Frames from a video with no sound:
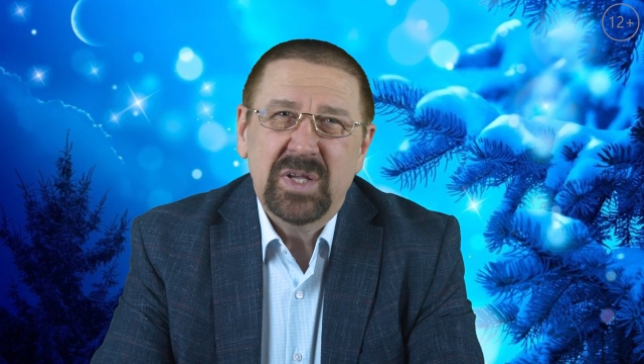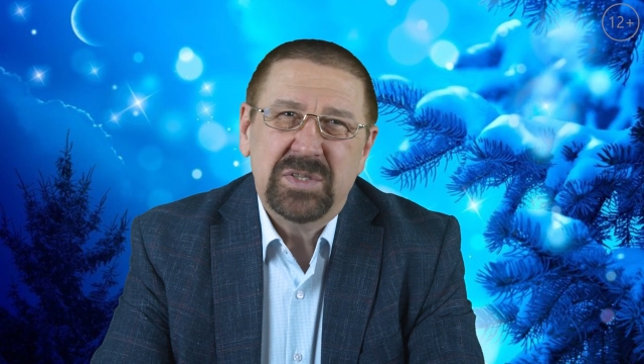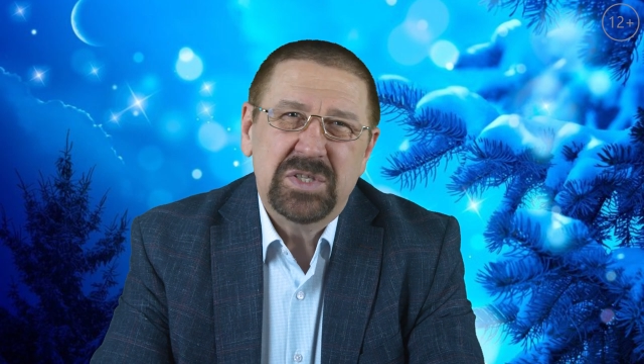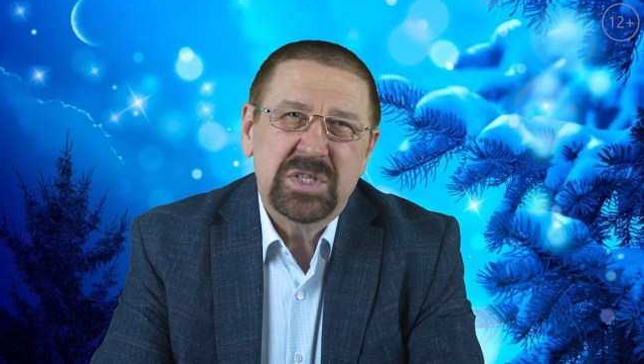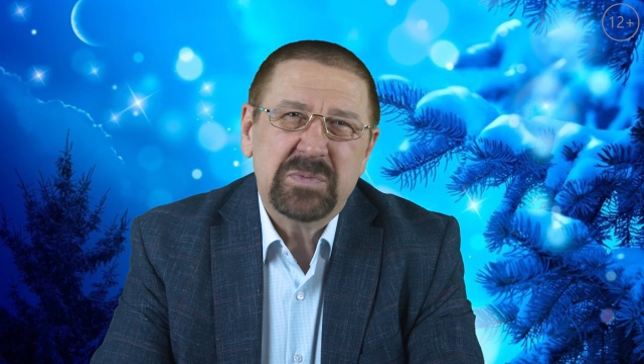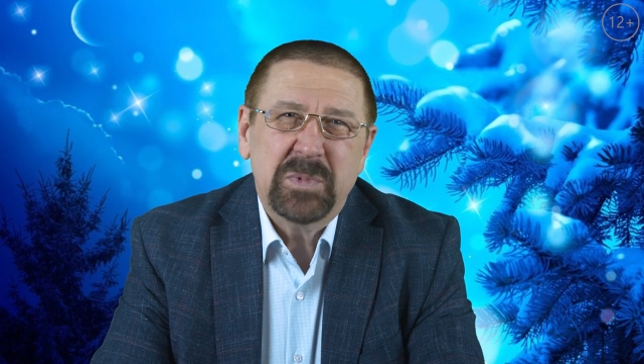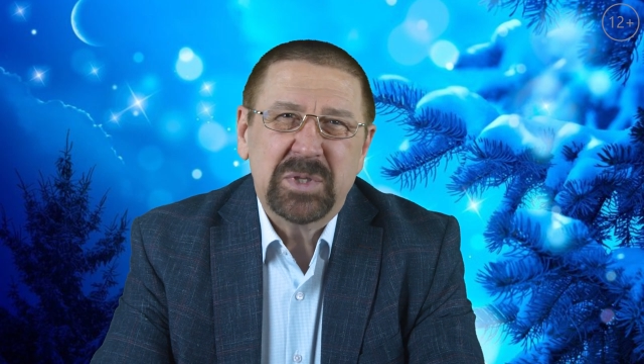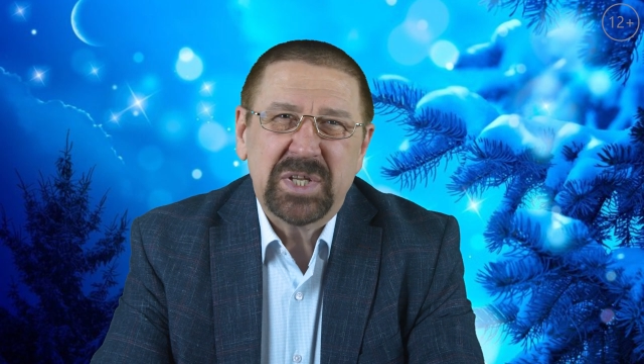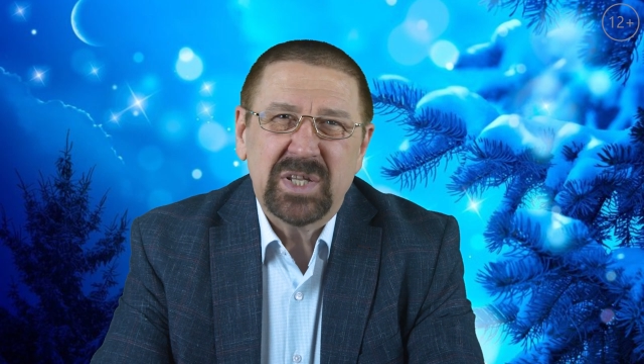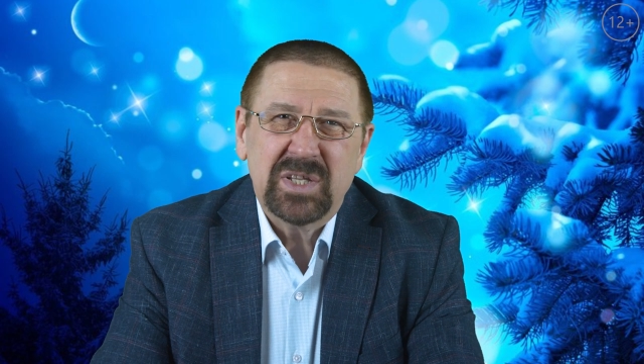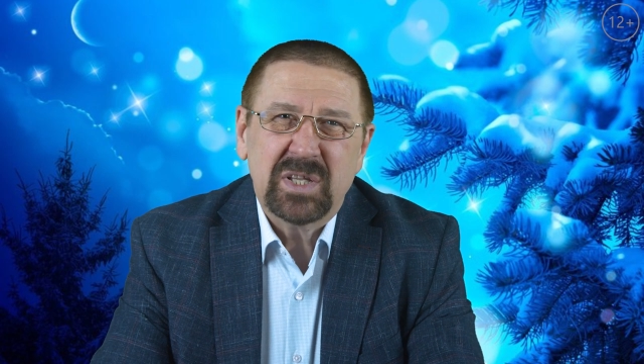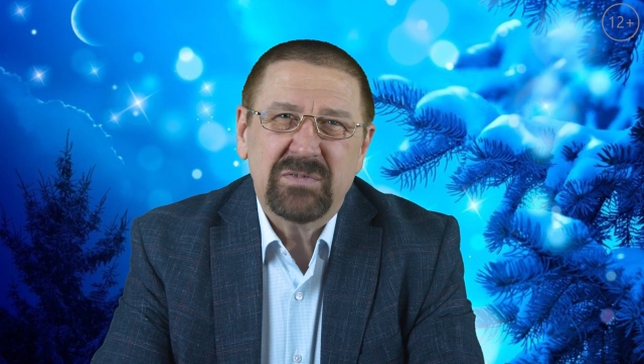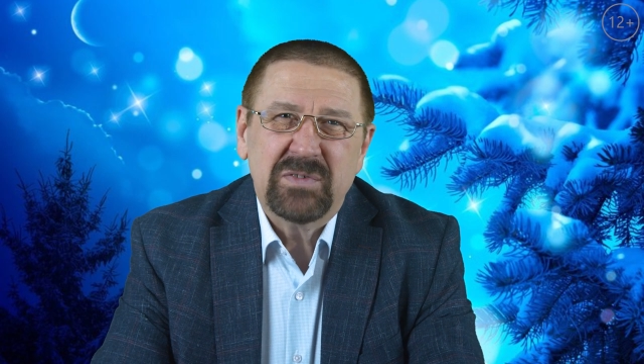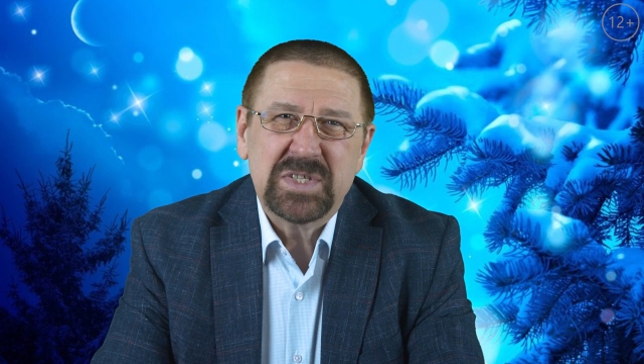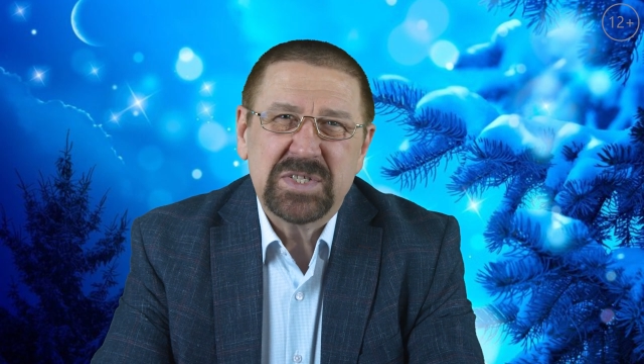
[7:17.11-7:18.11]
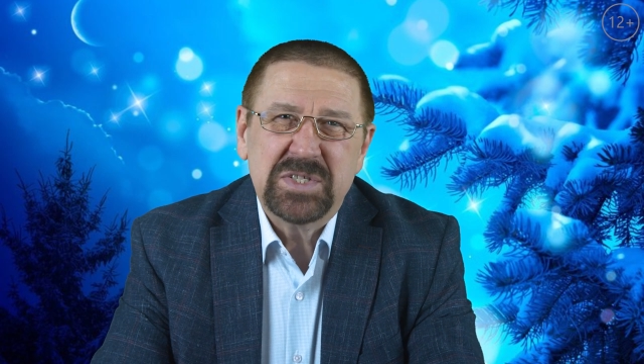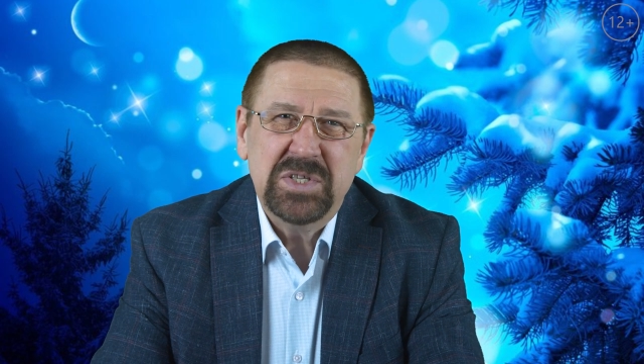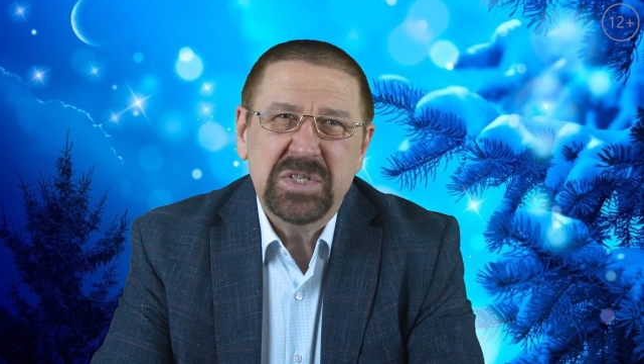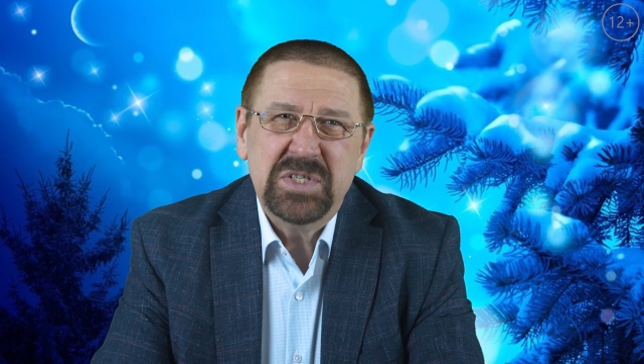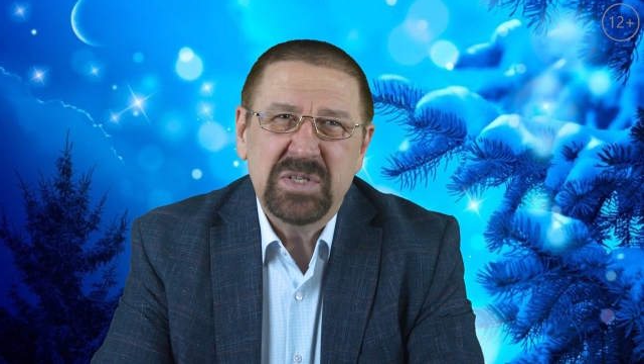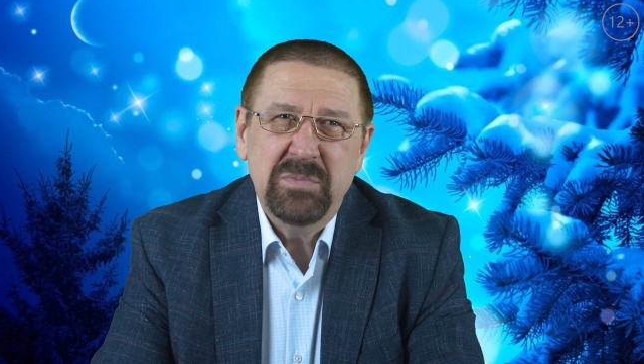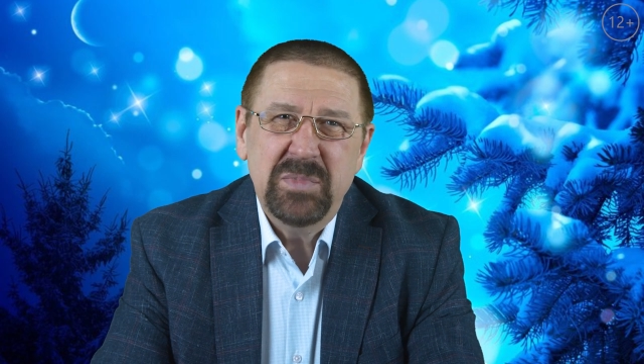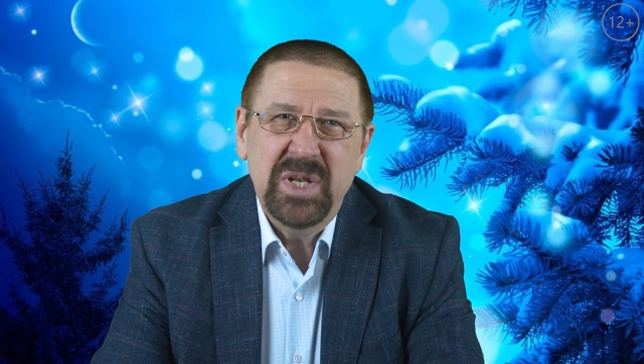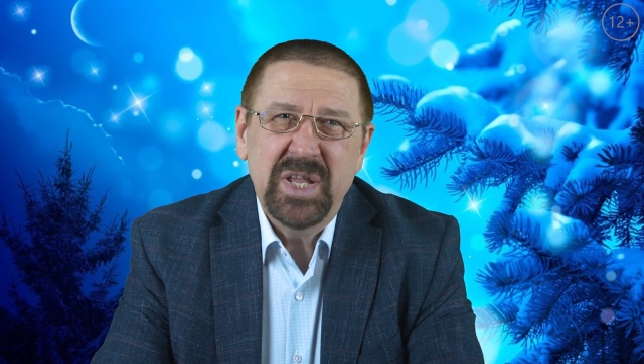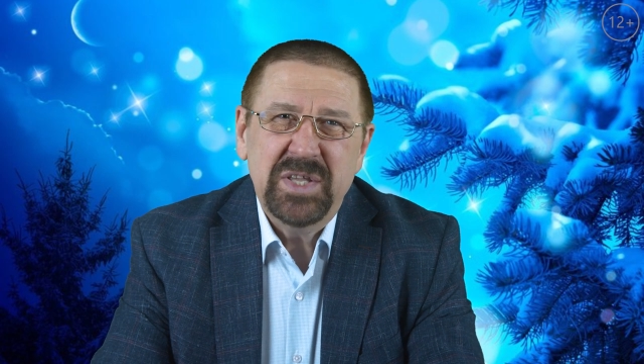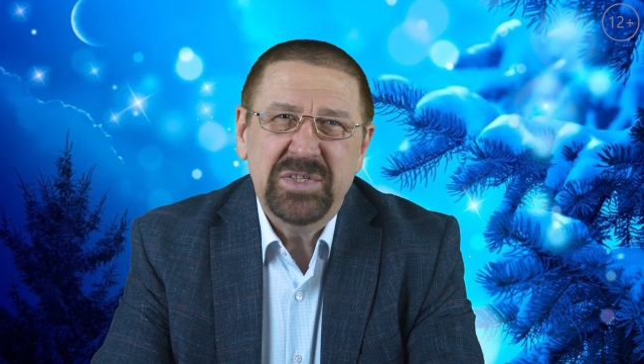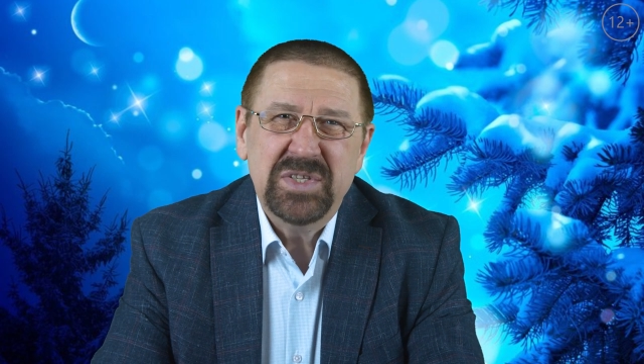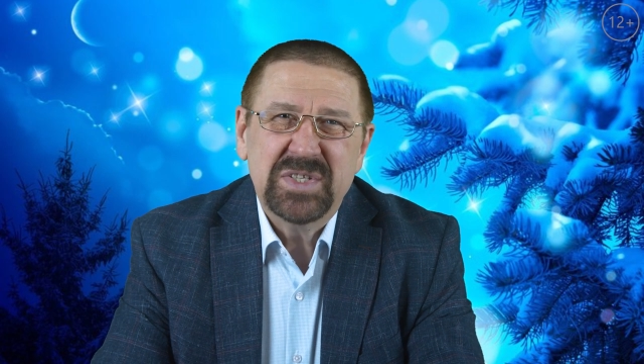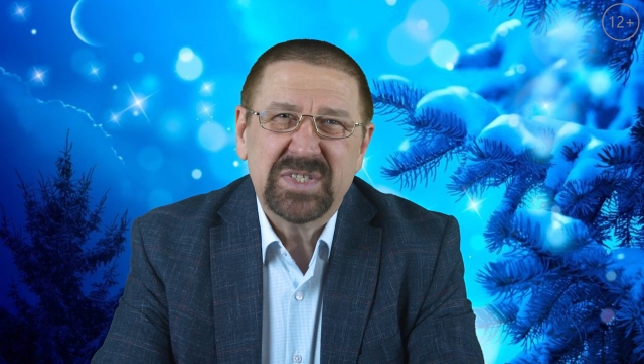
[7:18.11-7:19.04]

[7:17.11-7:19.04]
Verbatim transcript: Несмотря на 27-летний